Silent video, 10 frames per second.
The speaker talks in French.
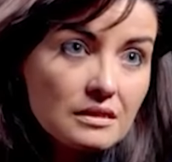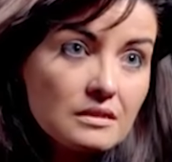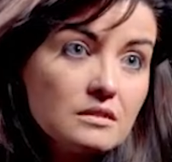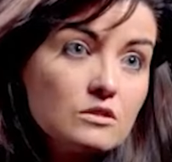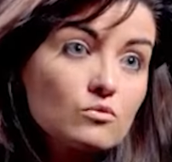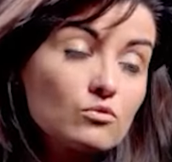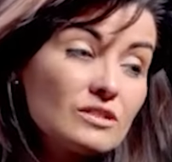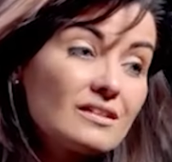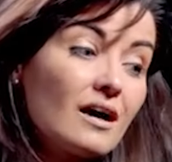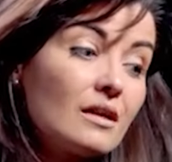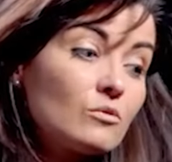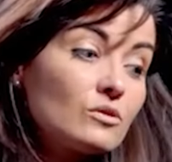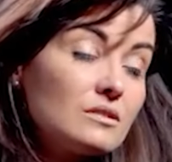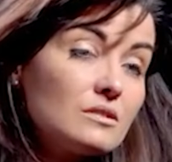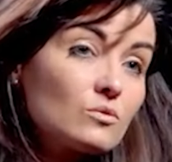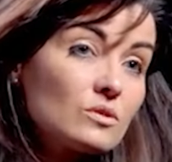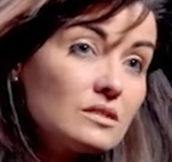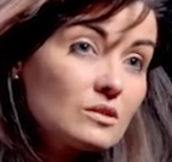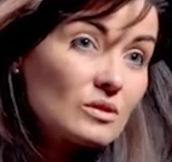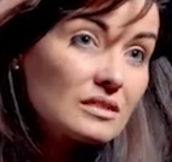celles-ci sont généralement des
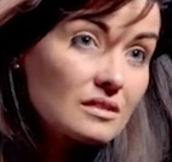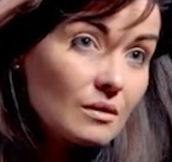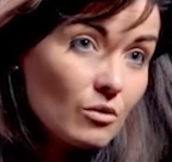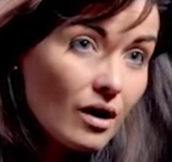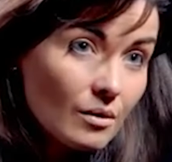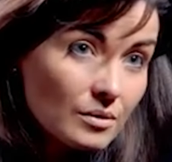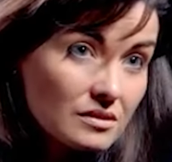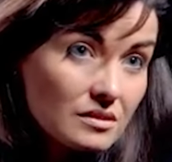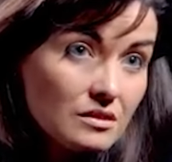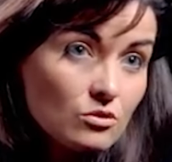énoncés qui sont extrêmement imprécis,